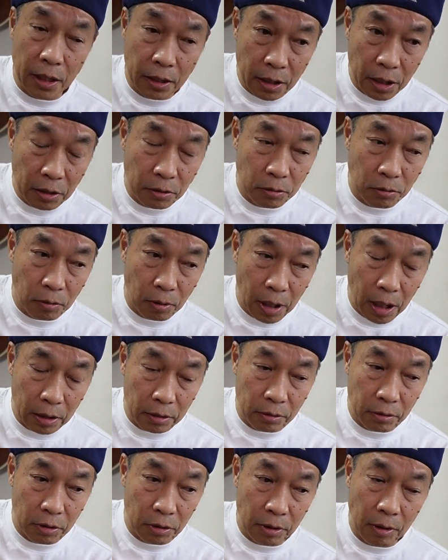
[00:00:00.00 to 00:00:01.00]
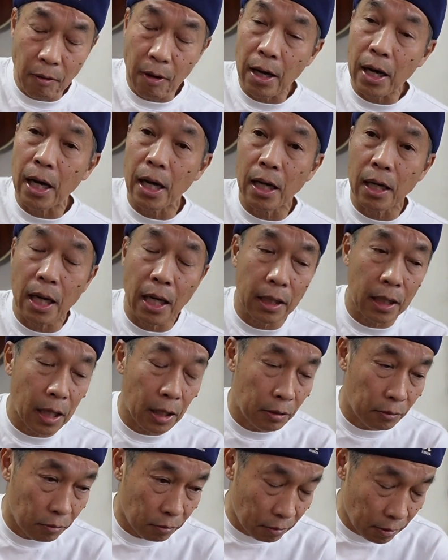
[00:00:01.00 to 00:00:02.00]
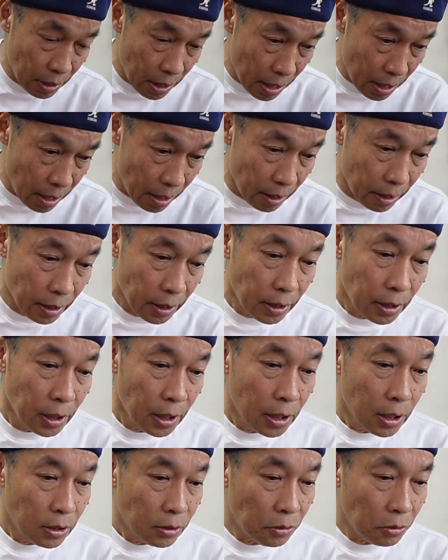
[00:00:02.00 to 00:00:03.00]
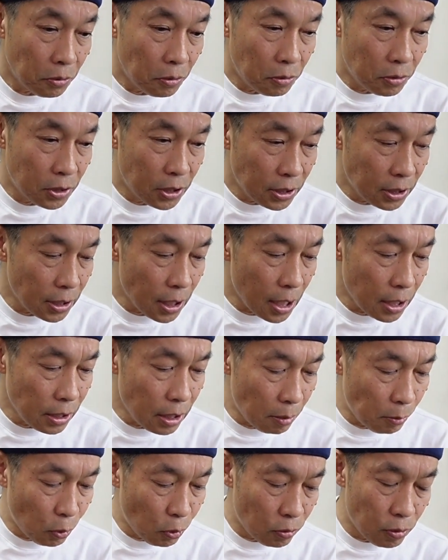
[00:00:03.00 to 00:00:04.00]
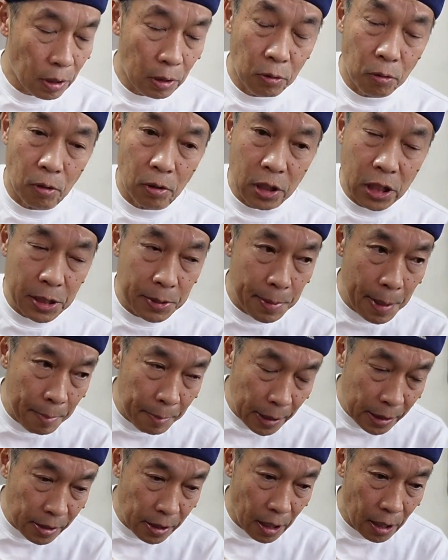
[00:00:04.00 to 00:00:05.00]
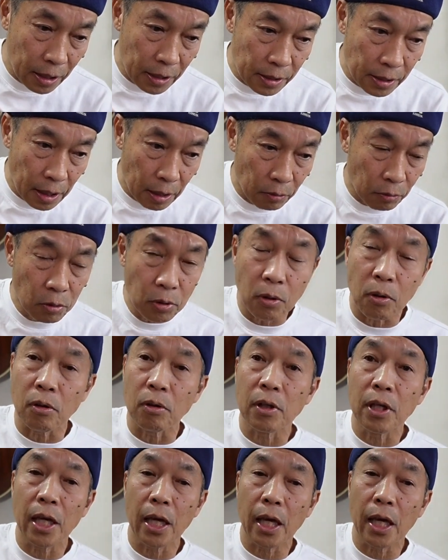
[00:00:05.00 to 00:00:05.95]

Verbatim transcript: えていくのかっていうのはわからないので、実際には僕は岸辺正明さんの、